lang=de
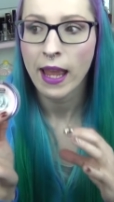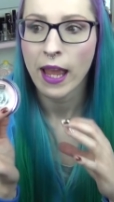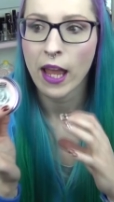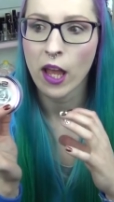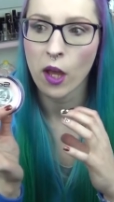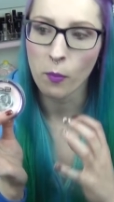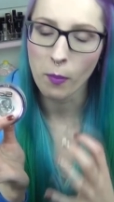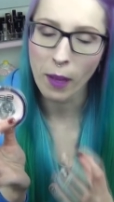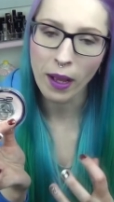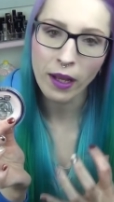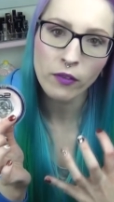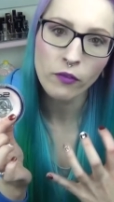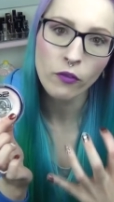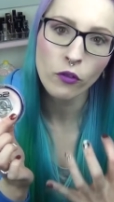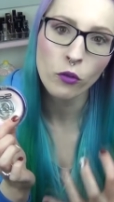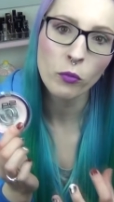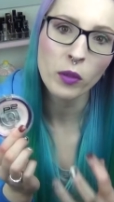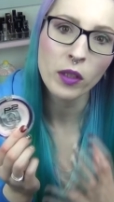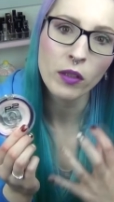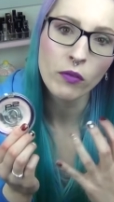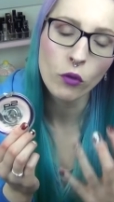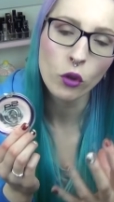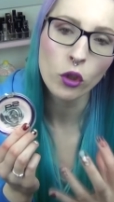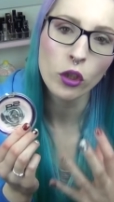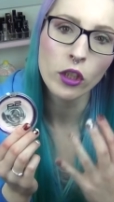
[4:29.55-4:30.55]
Er macht für
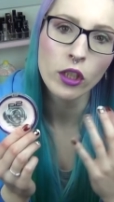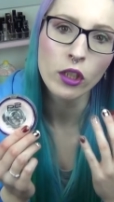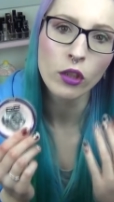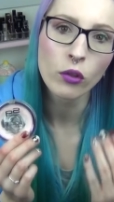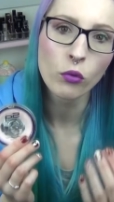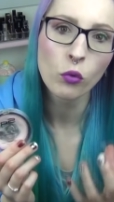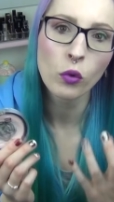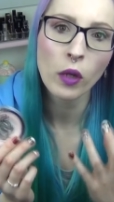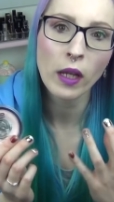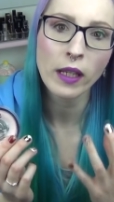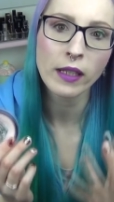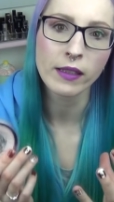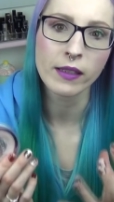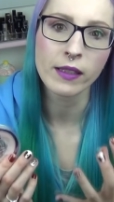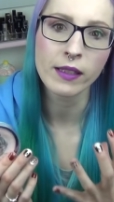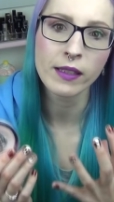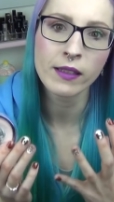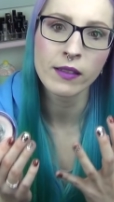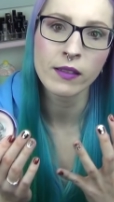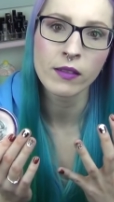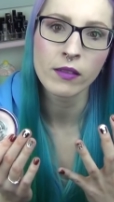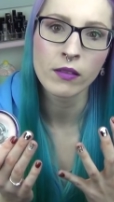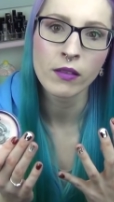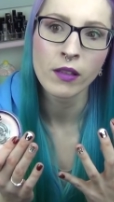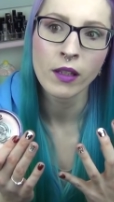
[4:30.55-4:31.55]
mich wirklich nur
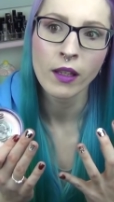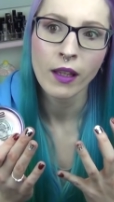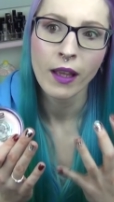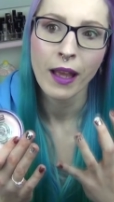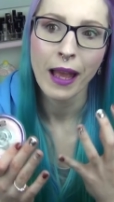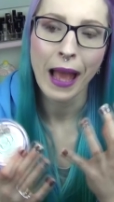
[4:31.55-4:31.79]
diesen